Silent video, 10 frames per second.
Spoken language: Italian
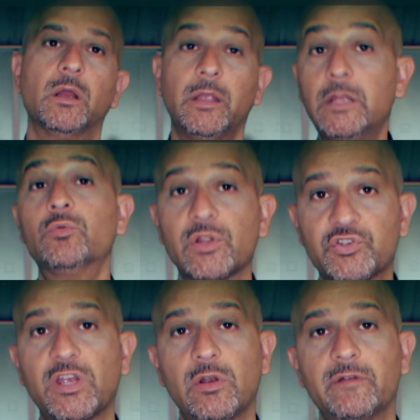in una
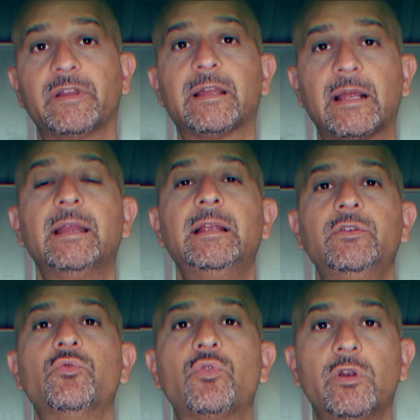cellula vera il
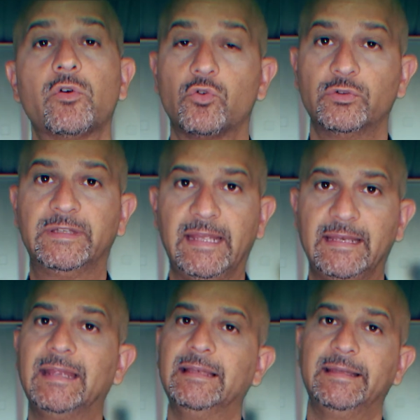nucleo
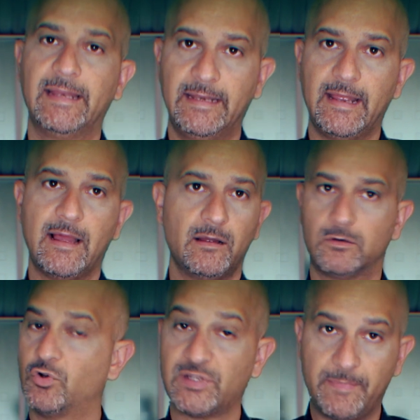contiene il DNA,
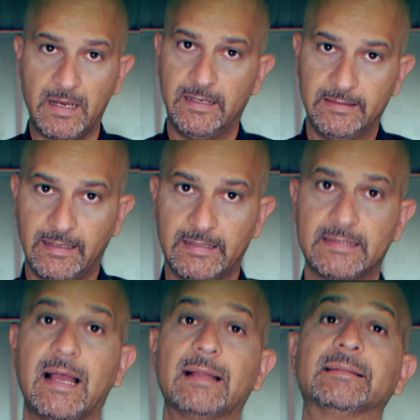cosa bella e
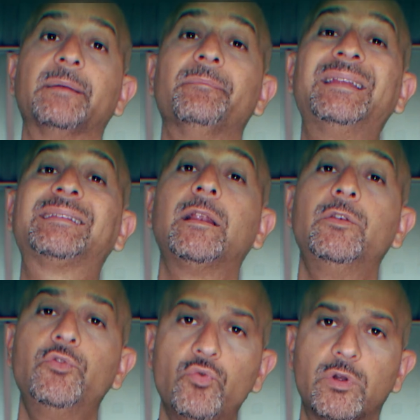interessante, mentre
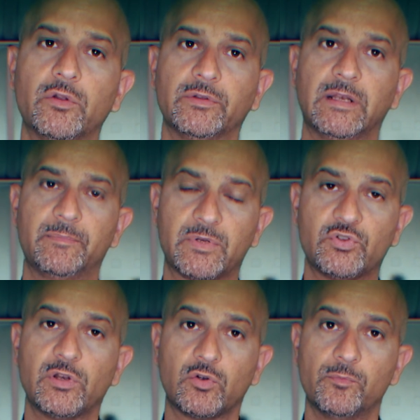il nucleo della
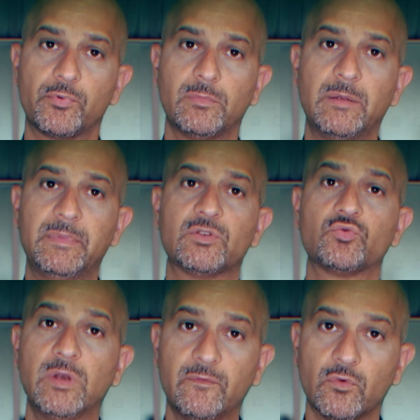persona con problemi
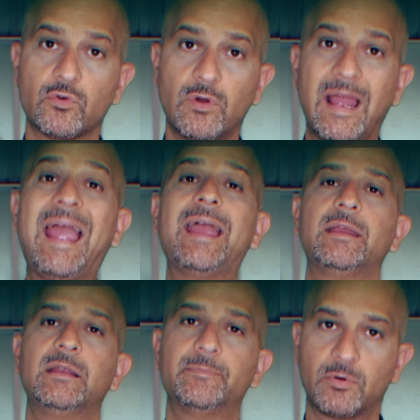sul lavoro
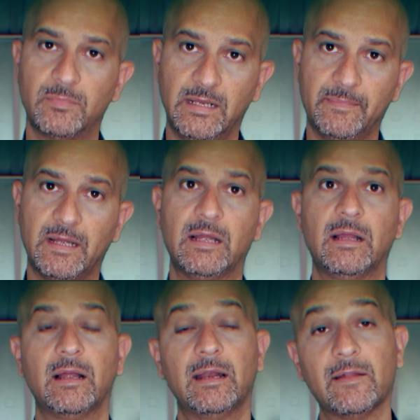è il problema
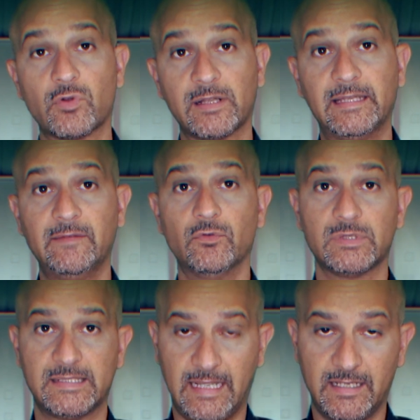lavorativo
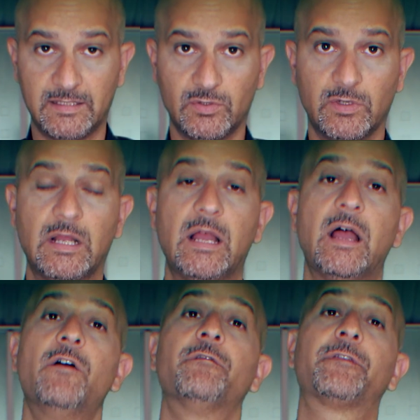stesso.
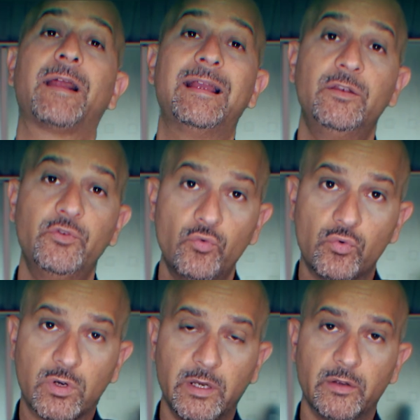Fra il
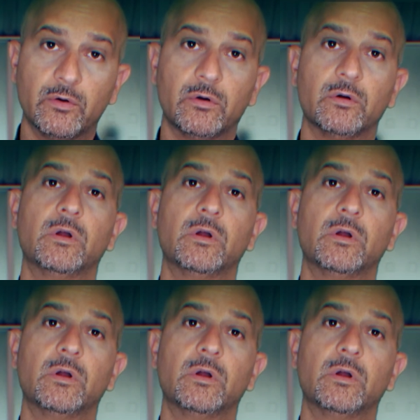nucleo